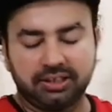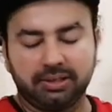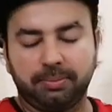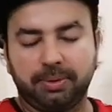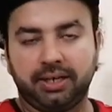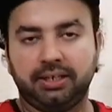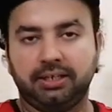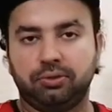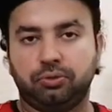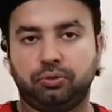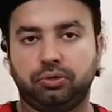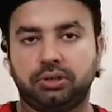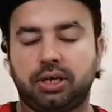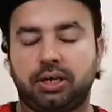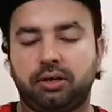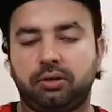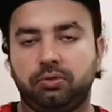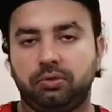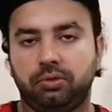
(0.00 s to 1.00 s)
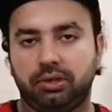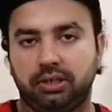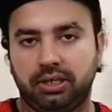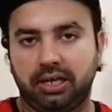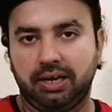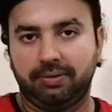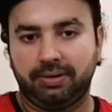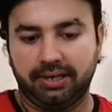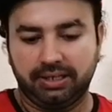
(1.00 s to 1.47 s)
से मैं यूज़ कर रहा हूँ
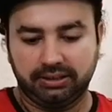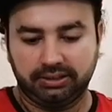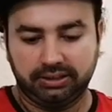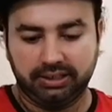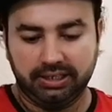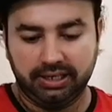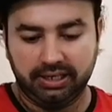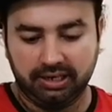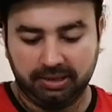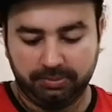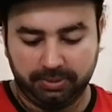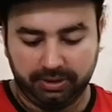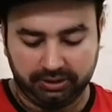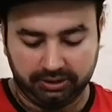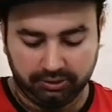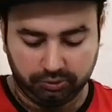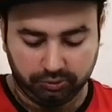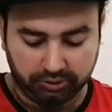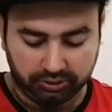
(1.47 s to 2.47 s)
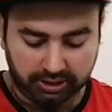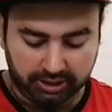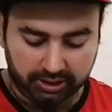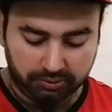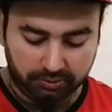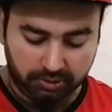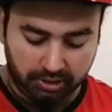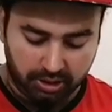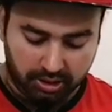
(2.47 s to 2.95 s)
ये वाले स्टील के बर्तन यूज़ कर
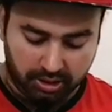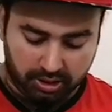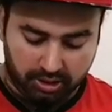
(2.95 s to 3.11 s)
रहा हूँ